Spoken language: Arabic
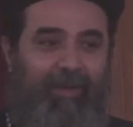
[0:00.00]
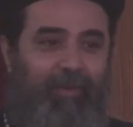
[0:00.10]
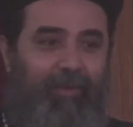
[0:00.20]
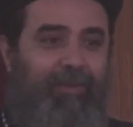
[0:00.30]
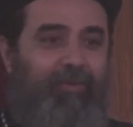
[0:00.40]

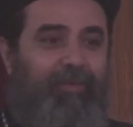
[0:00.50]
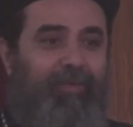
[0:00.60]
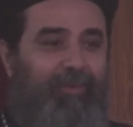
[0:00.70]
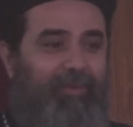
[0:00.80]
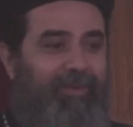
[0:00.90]

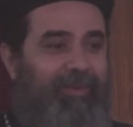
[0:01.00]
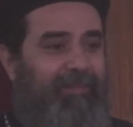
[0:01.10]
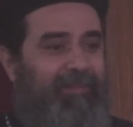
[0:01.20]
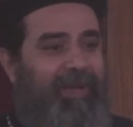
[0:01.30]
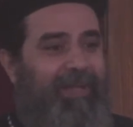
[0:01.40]
وانه
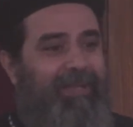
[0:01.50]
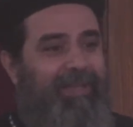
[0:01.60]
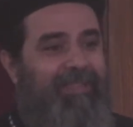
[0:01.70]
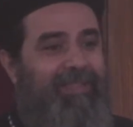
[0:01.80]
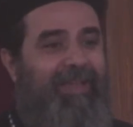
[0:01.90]
بعض
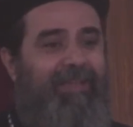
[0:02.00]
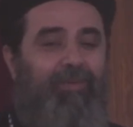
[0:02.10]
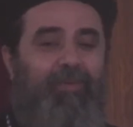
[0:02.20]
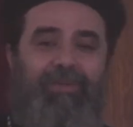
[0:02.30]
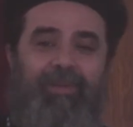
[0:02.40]
الناس ساعات يقول